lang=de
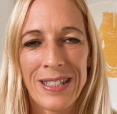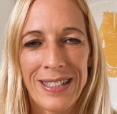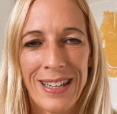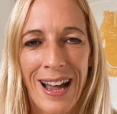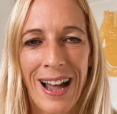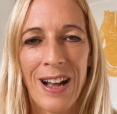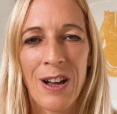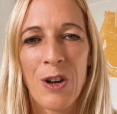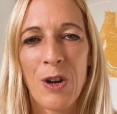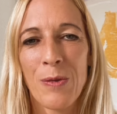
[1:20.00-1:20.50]

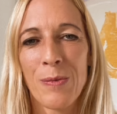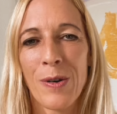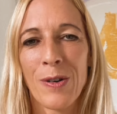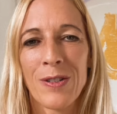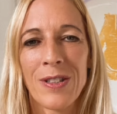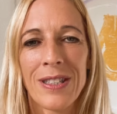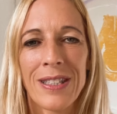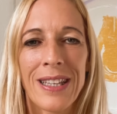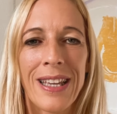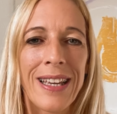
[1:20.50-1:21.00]
da können wir
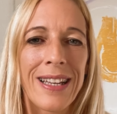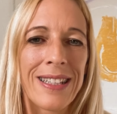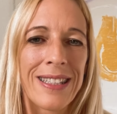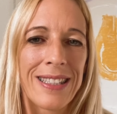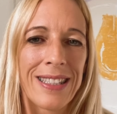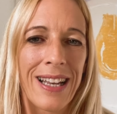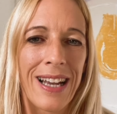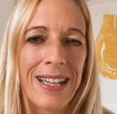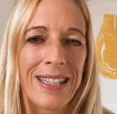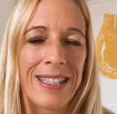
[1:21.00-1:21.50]
uns
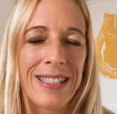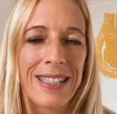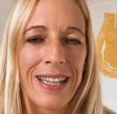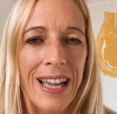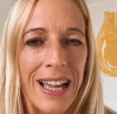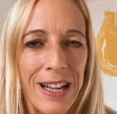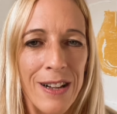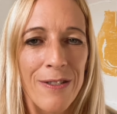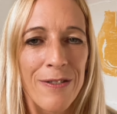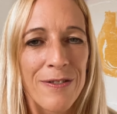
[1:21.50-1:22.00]
gegenseitig
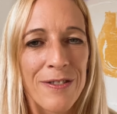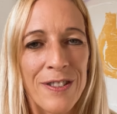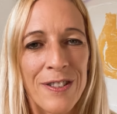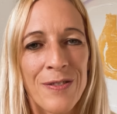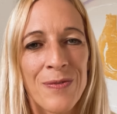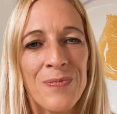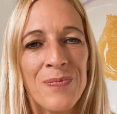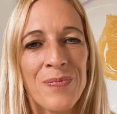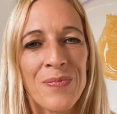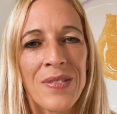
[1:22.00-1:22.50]

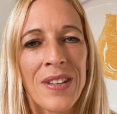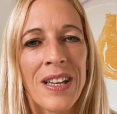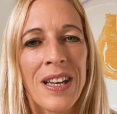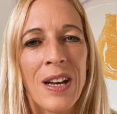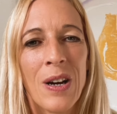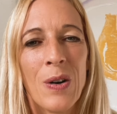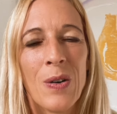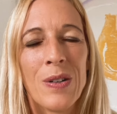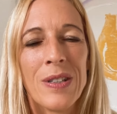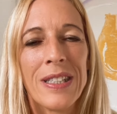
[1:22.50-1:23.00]
helfen.
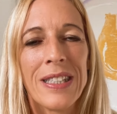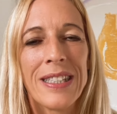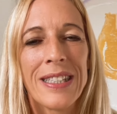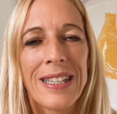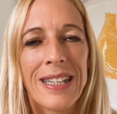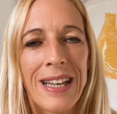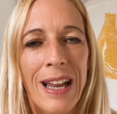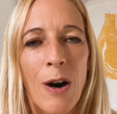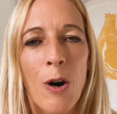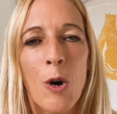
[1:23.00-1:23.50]
Und
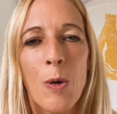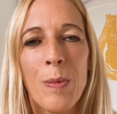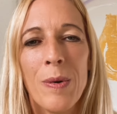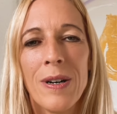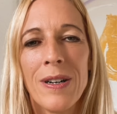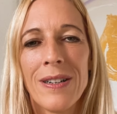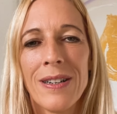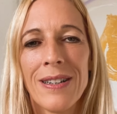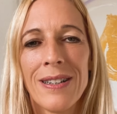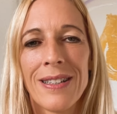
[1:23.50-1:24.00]
ich
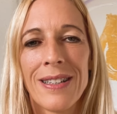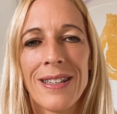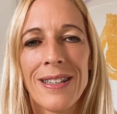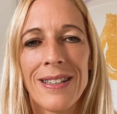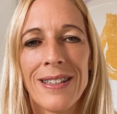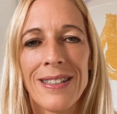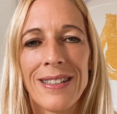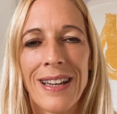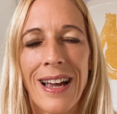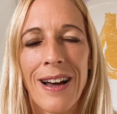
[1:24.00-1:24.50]
glaube,
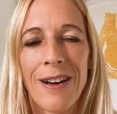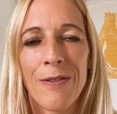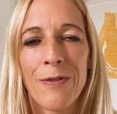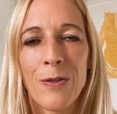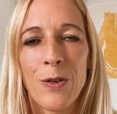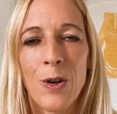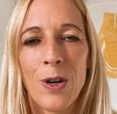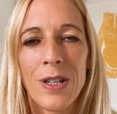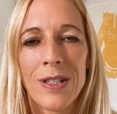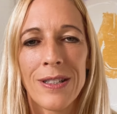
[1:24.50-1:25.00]

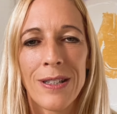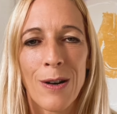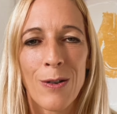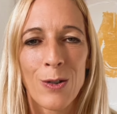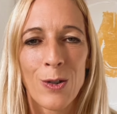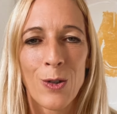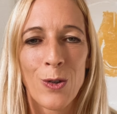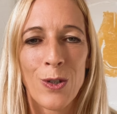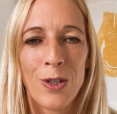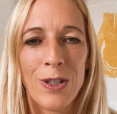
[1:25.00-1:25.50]
dafür ist auch
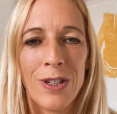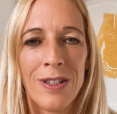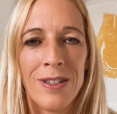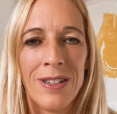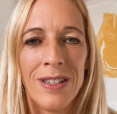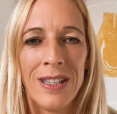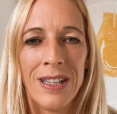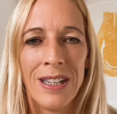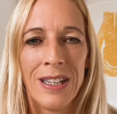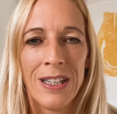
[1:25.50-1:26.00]
so eine
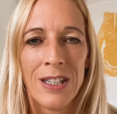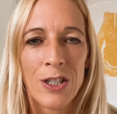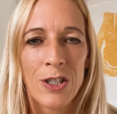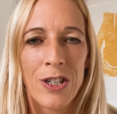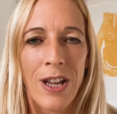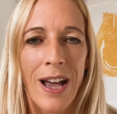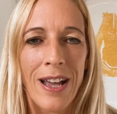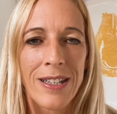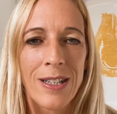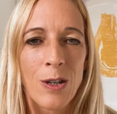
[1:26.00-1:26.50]

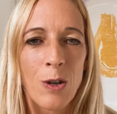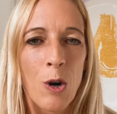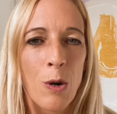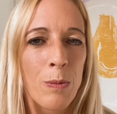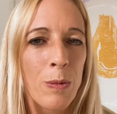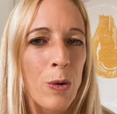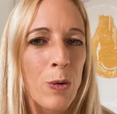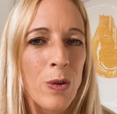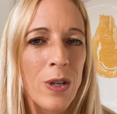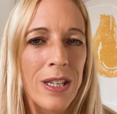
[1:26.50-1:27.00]
starke
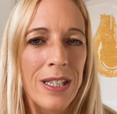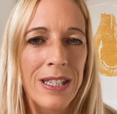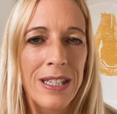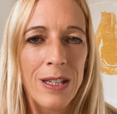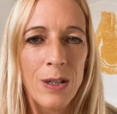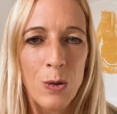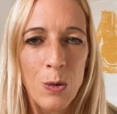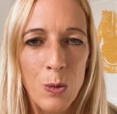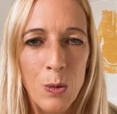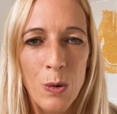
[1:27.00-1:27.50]

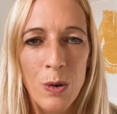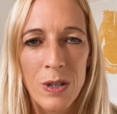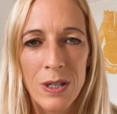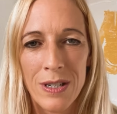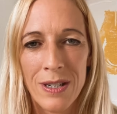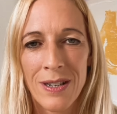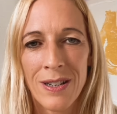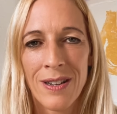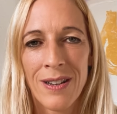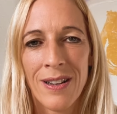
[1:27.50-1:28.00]
Community
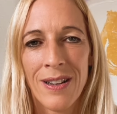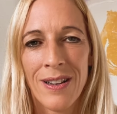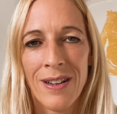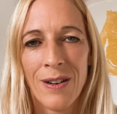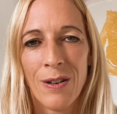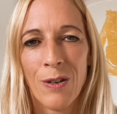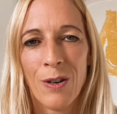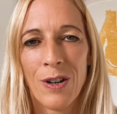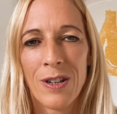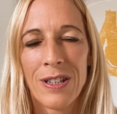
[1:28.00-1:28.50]
gut,
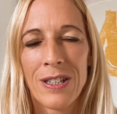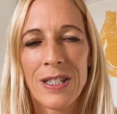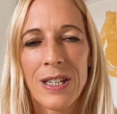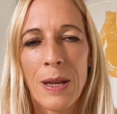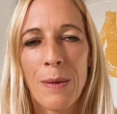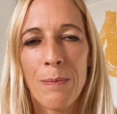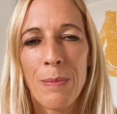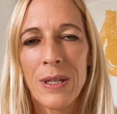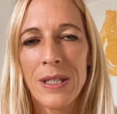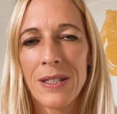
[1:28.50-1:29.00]
und
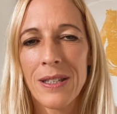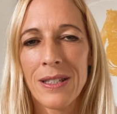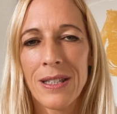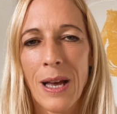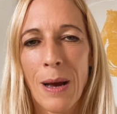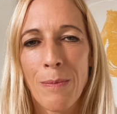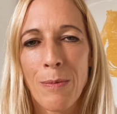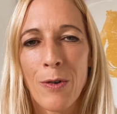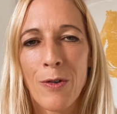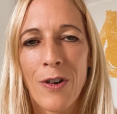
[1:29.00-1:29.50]
im Business
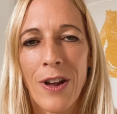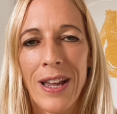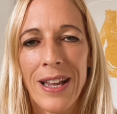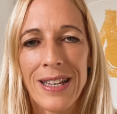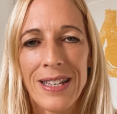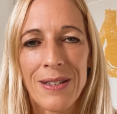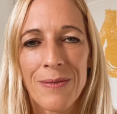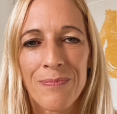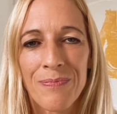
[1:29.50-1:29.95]
Upgrade,